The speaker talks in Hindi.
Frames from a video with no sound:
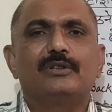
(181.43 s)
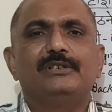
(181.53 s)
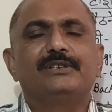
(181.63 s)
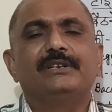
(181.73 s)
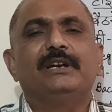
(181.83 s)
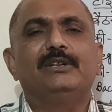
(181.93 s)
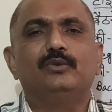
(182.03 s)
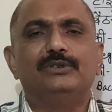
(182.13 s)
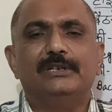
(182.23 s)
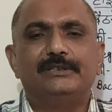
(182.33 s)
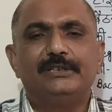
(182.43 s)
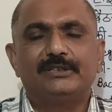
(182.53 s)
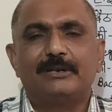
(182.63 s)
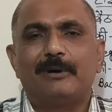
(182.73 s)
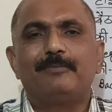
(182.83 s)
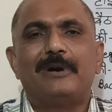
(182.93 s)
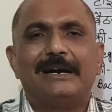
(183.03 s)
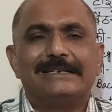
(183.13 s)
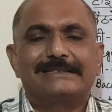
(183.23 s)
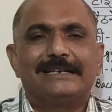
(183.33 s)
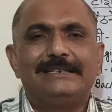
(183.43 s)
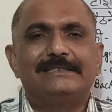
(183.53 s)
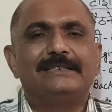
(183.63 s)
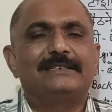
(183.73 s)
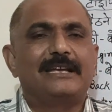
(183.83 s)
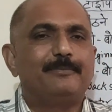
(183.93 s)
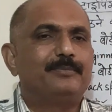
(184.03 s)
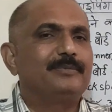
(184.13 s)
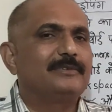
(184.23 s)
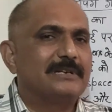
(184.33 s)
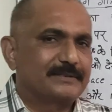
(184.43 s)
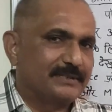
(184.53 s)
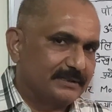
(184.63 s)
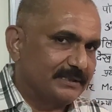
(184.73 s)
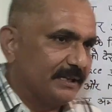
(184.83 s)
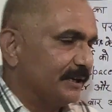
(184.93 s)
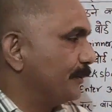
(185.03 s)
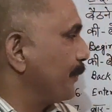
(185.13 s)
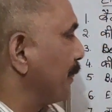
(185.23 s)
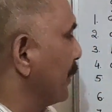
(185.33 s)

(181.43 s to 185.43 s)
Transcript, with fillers: और दिशा याद हो जाती है तब आप आसानी से टाइप कर सकते हैं